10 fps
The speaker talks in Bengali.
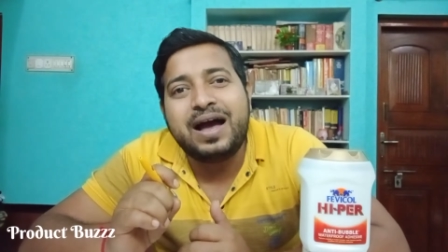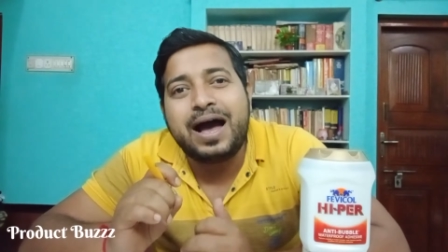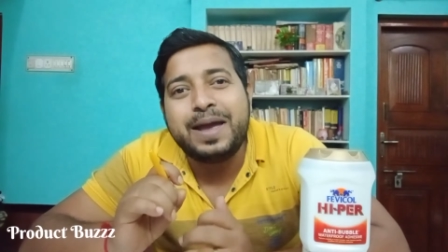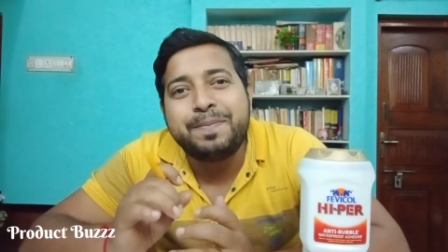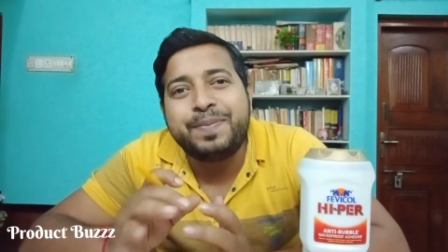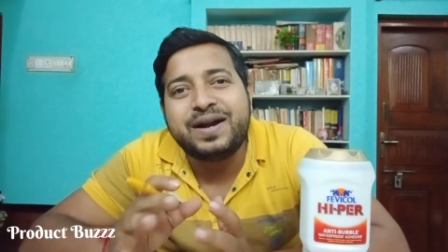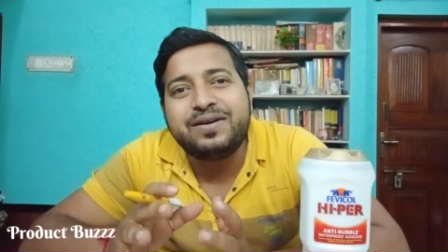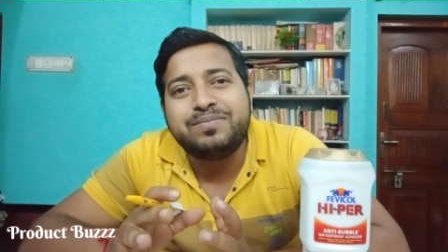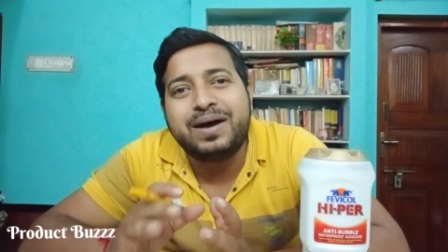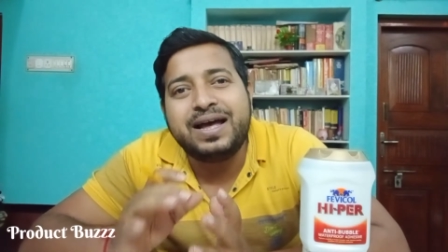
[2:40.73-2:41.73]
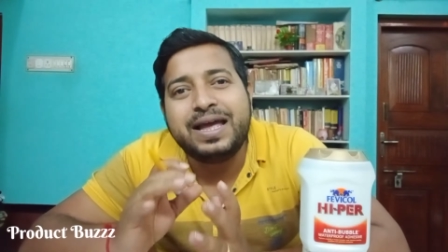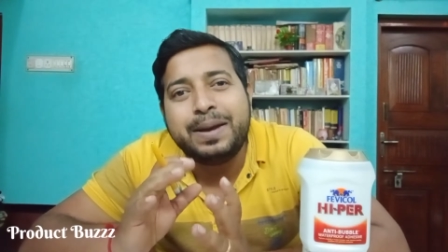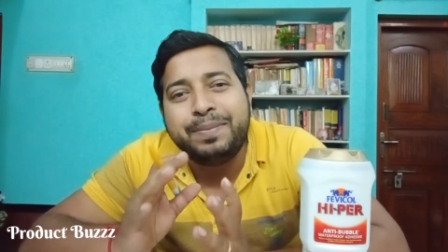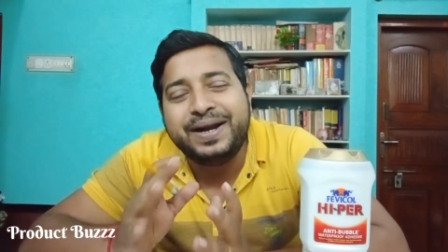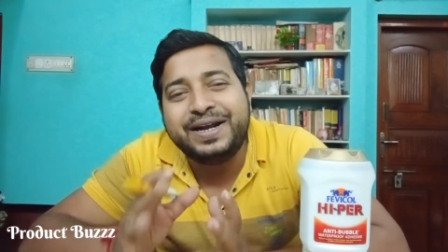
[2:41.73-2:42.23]
হাইপার বা
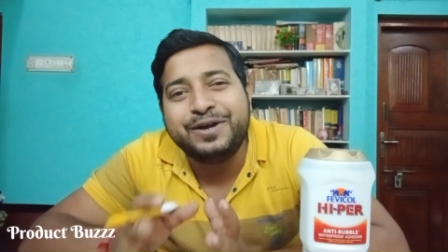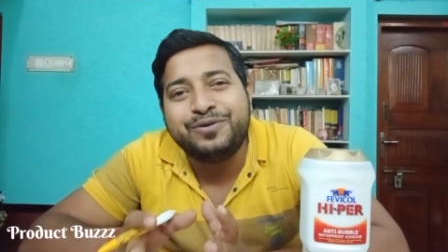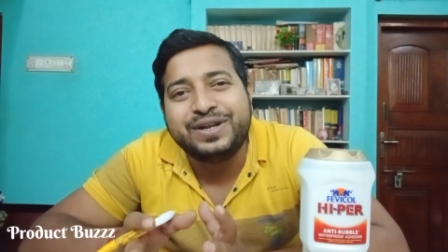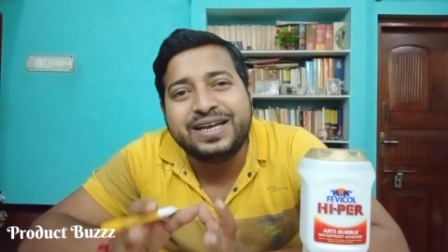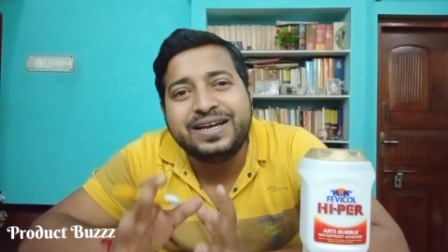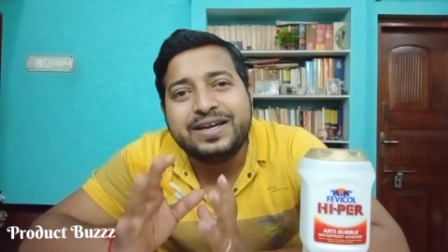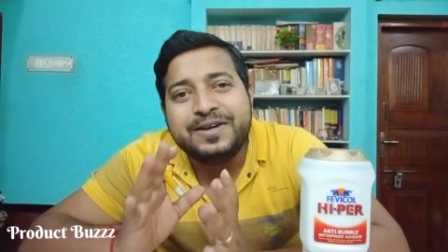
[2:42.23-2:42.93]
হেভি ডিউটি